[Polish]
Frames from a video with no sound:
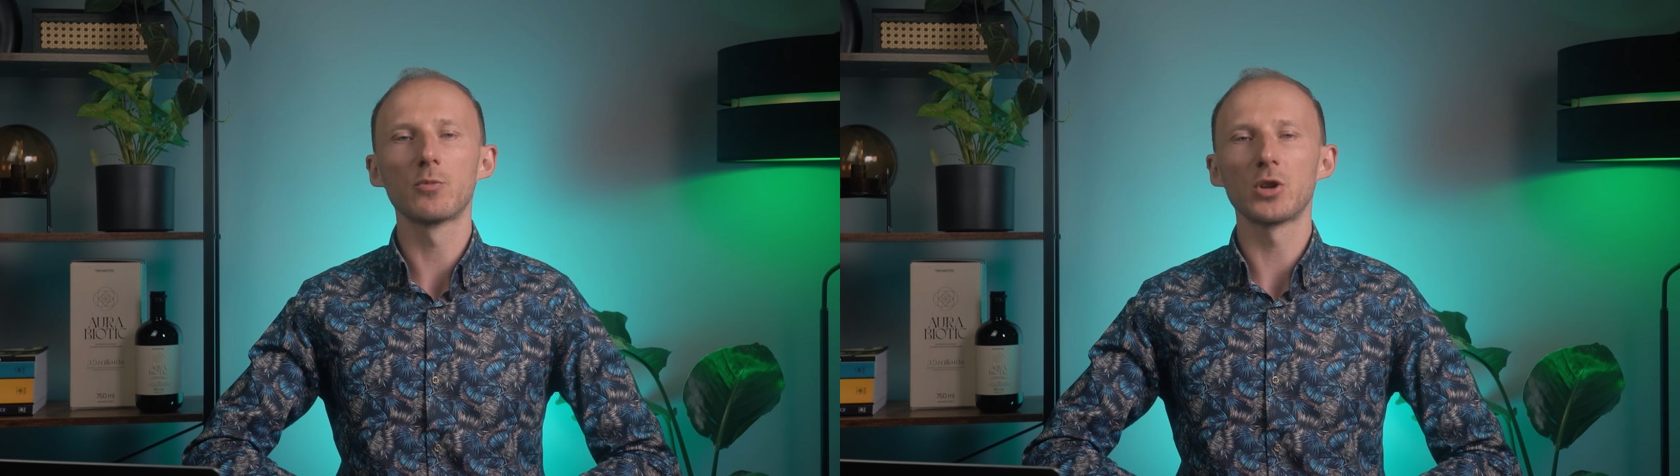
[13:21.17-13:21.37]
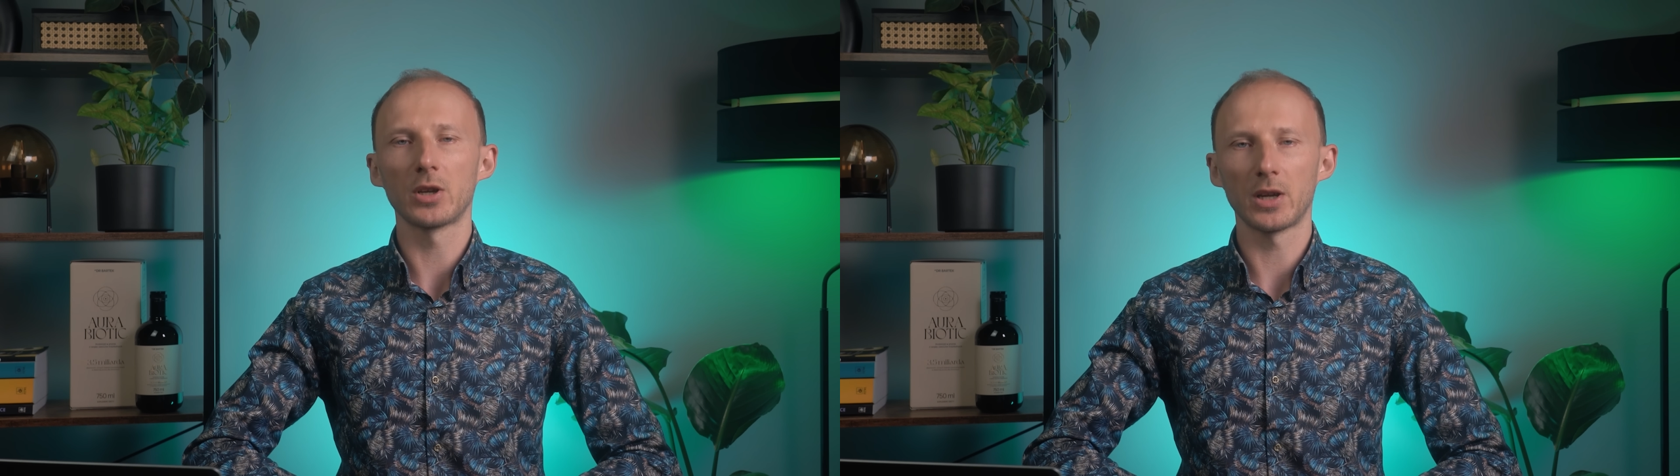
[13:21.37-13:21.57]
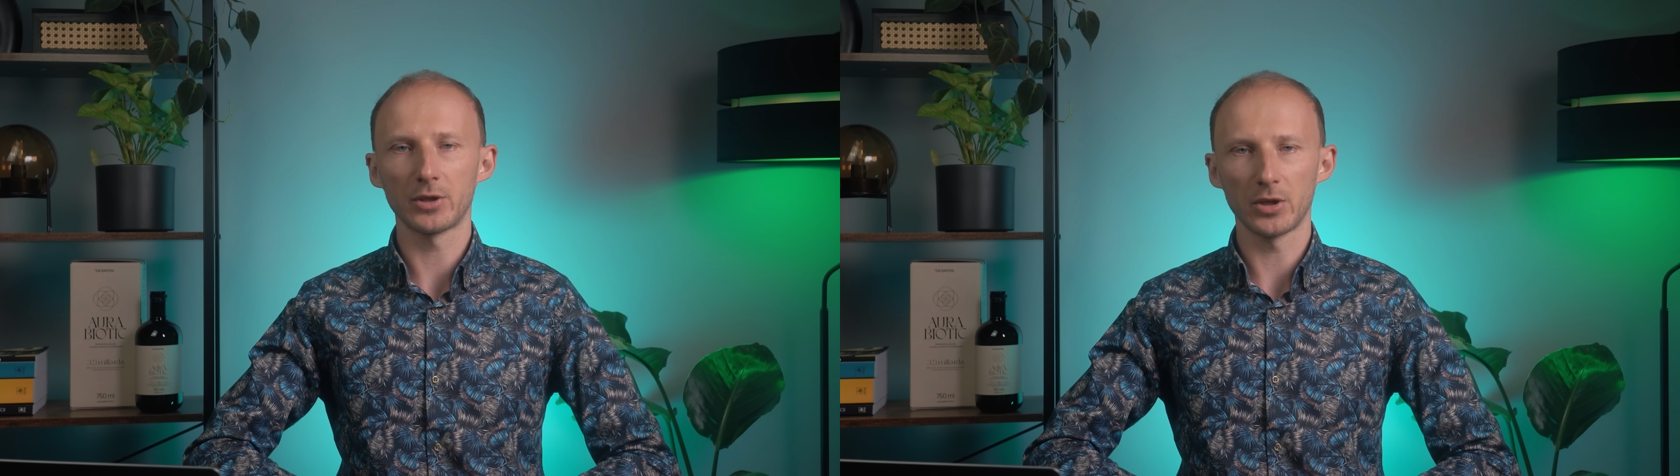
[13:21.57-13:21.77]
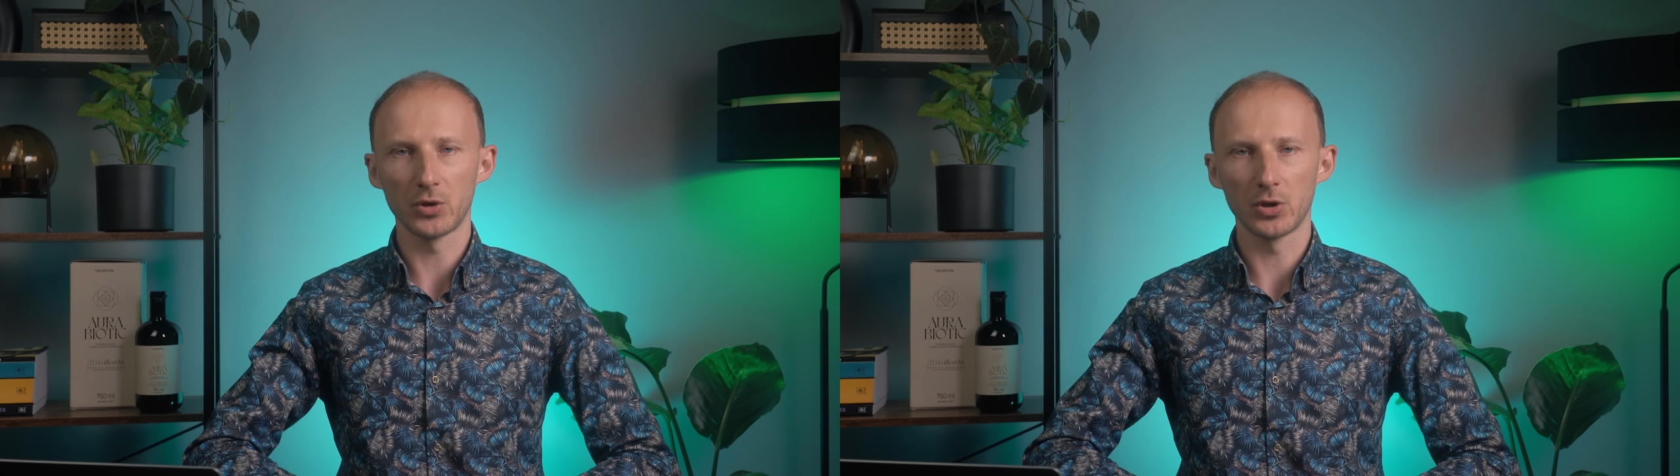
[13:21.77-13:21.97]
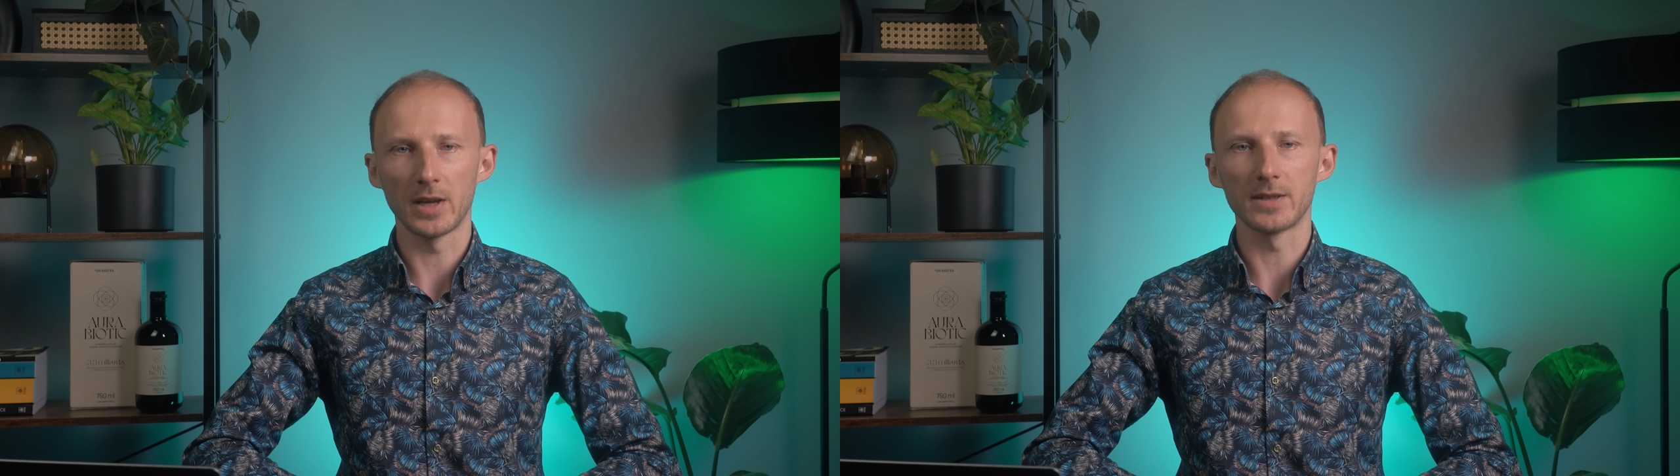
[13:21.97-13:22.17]
przekracza
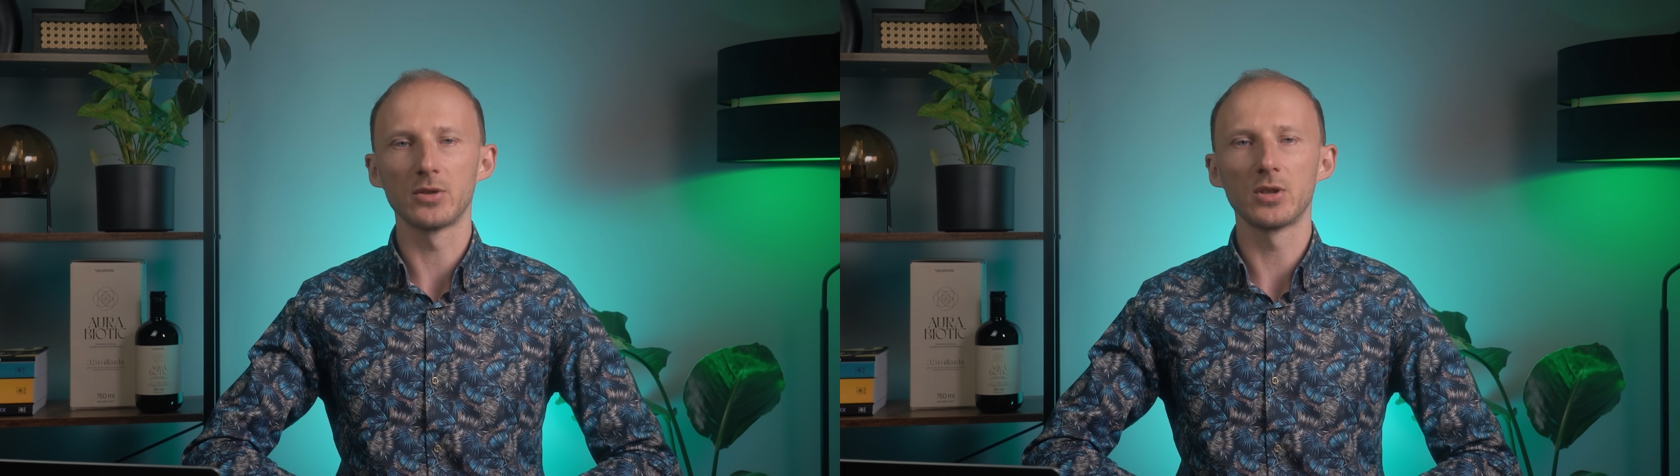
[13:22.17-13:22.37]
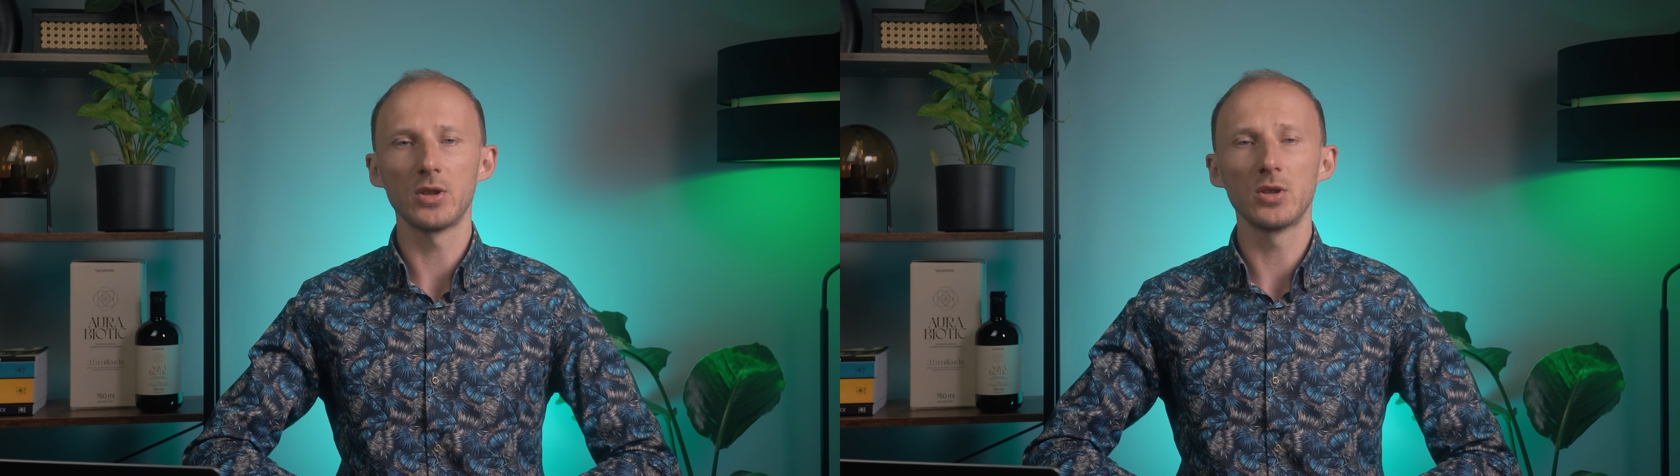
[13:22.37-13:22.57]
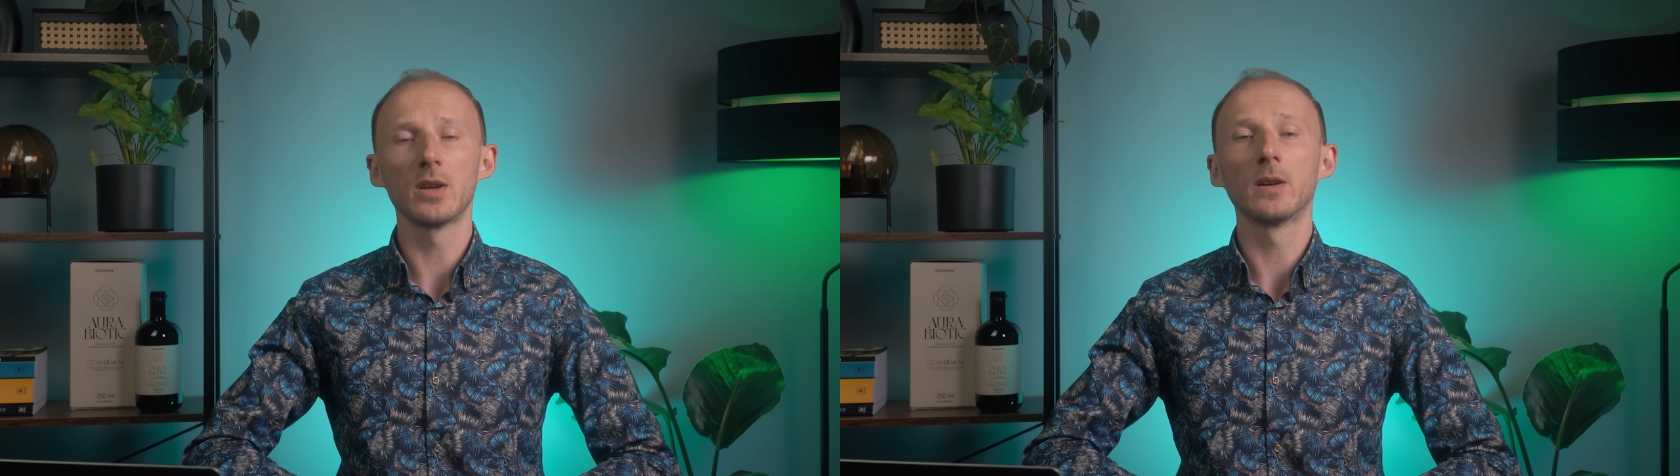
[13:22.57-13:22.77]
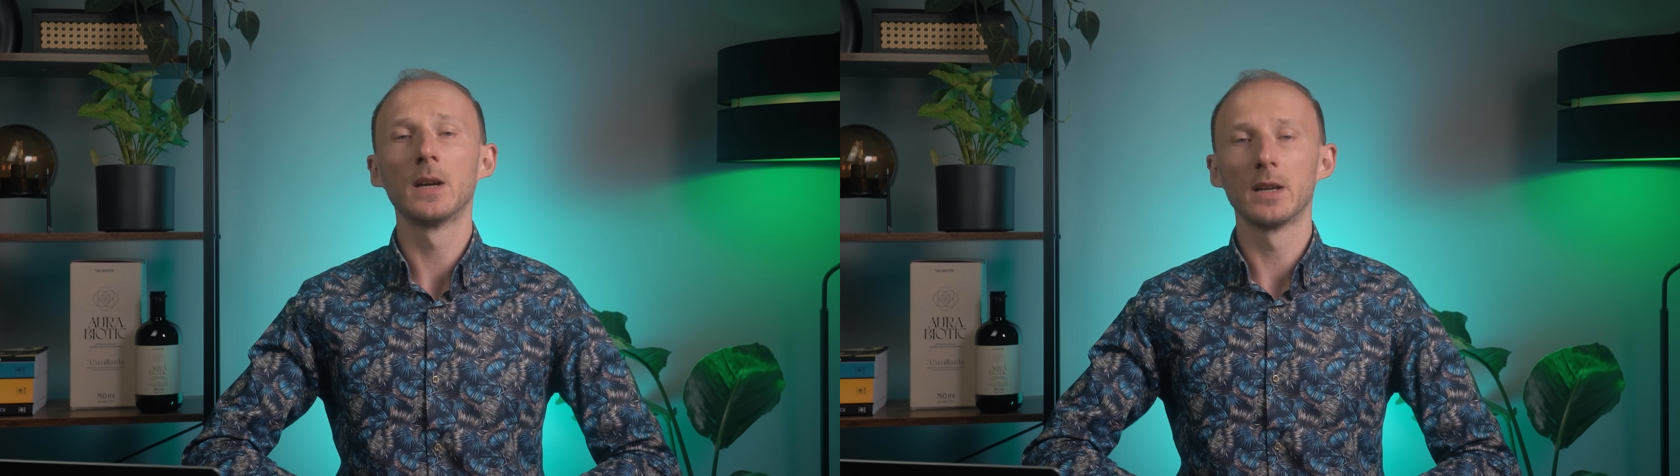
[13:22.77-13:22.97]
3 razy dziennie,